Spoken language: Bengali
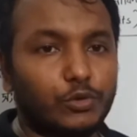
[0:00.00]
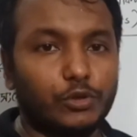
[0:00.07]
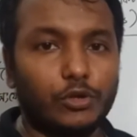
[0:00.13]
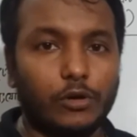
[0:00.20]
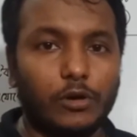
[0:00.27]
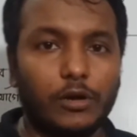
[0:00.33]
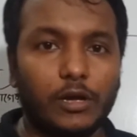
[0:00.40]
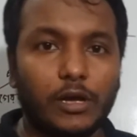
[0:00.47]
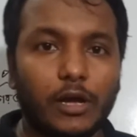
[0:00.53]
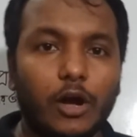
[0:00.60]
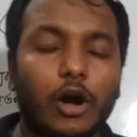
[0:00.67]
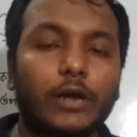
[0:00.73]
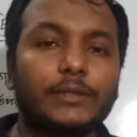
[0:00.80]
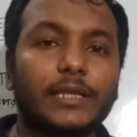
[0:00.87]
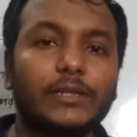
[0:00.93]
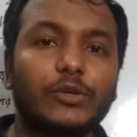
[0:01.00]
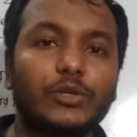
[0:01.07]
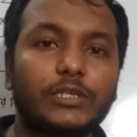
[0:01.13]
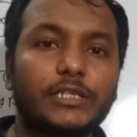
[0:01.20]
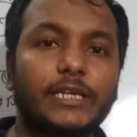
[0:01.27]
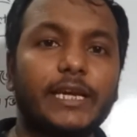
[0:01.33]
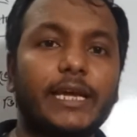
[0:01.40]
যুক্ত অর্থাৎ
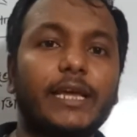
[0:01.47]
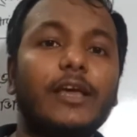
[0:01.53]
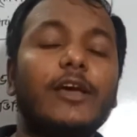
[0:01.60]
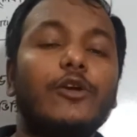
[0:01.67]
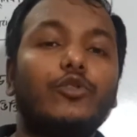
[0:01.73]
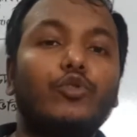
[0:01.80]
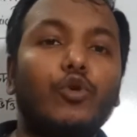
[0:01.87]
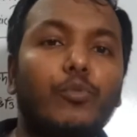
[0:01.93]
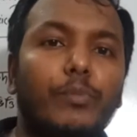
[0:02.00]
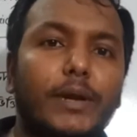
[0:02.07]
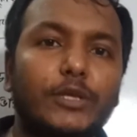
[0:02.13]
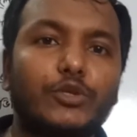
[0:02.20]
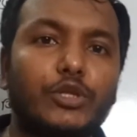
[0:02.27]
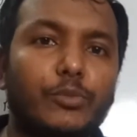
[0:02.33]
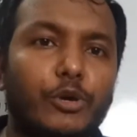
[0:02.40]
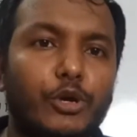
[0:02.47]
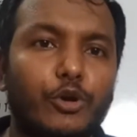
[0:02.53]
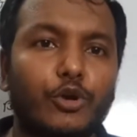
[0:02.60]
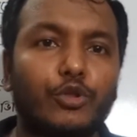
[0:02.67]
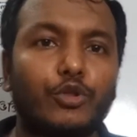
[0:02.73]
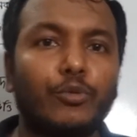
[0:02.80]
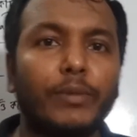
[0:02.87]
হচ্ছে তোমরা যদি মনে
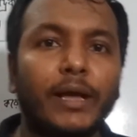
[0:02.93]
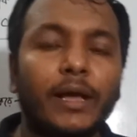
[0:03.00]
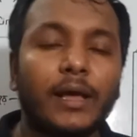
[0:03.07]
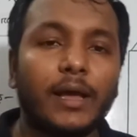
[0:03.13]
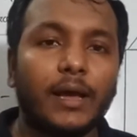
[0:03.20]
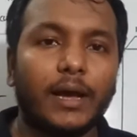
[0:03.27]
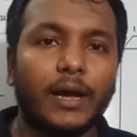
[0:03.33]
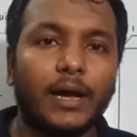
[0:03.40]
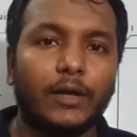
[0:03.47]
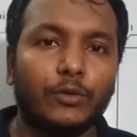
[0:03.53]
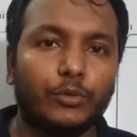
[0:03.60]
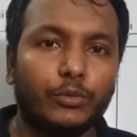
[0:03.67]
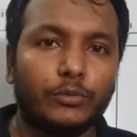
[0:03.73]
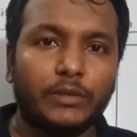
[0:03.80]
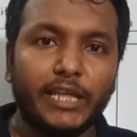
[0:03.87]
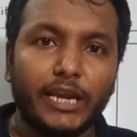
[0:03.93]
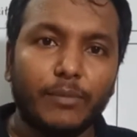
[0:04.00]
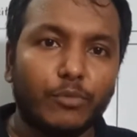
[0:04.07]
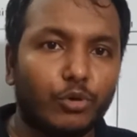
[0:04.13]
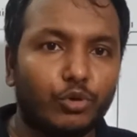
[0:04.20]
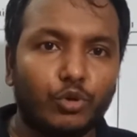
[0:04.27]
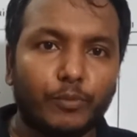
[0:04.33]
করো তোমরা তিন
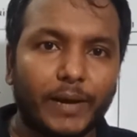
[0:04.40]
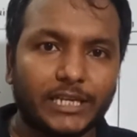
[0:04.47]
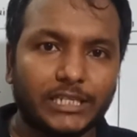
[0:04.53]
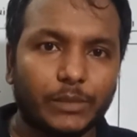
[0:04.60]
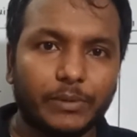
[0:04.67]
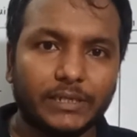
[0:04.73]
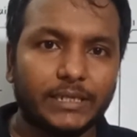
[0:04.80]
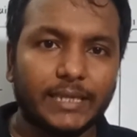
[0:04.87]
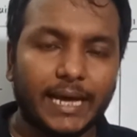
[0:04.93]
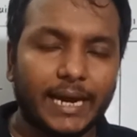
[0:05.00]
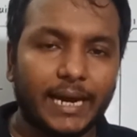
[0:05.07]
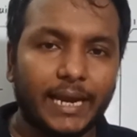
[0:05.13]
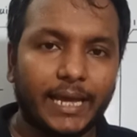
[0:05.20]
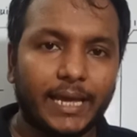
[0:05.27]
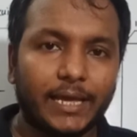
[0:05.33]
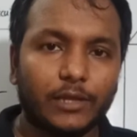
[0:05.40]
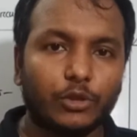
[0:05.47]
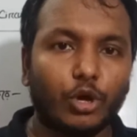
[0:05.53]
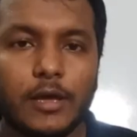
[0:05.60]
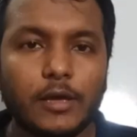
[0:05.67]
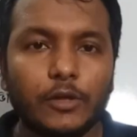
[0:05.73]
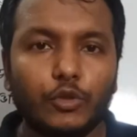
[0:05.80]
বন্ধু পাশাপাশি দাঁড়ালে
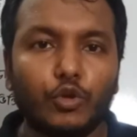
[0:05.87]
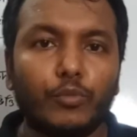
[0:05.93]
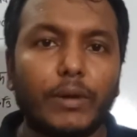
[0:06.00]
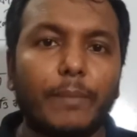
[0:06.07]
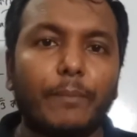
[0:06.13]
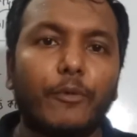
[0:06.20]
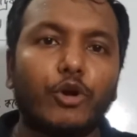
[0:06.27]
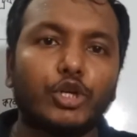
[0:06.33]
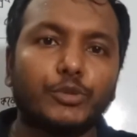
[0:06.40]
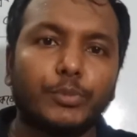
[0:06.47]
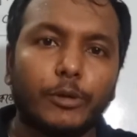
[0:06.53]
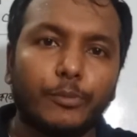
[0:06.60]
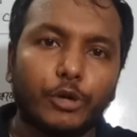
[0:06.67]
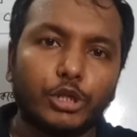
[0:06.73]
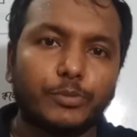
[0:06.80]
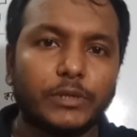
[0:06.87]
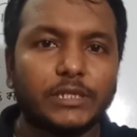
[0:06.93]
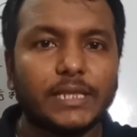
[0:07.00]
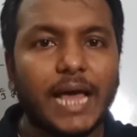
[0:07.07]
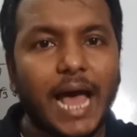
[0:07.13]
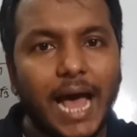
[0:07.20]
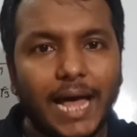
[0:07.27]
তোমরা পরস্পর পরস্পরের
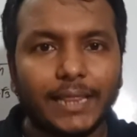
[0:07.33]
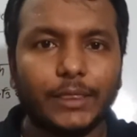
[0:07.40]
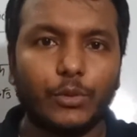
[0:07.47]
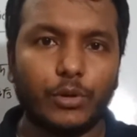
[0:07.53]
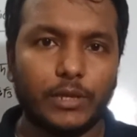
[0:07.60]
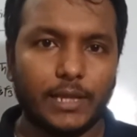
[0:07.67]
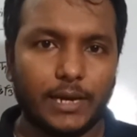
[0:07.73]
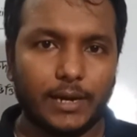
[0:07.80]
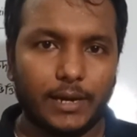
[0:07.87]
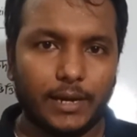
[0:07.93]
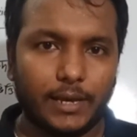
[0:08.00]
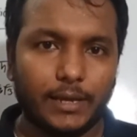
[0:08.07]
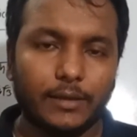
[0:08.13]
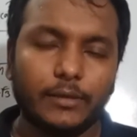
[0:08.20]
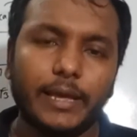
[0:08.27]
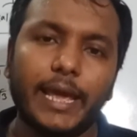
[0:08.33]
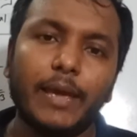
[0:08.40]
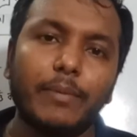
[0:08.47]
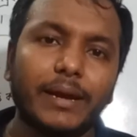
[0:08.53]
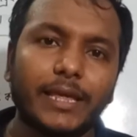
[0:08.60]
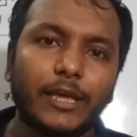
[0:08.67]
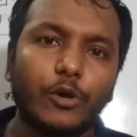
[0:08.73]
সাথে হাত ধরে দাঁড়ালে
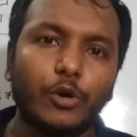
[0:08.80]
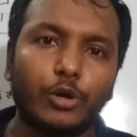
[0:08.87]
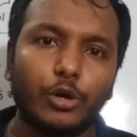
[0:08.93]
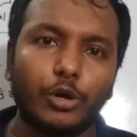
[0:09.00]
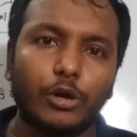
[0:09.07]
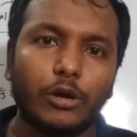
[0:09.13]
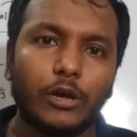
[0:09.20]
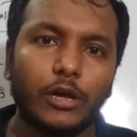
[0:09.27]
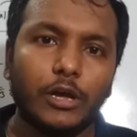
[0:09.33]
এবার কি ঘটলো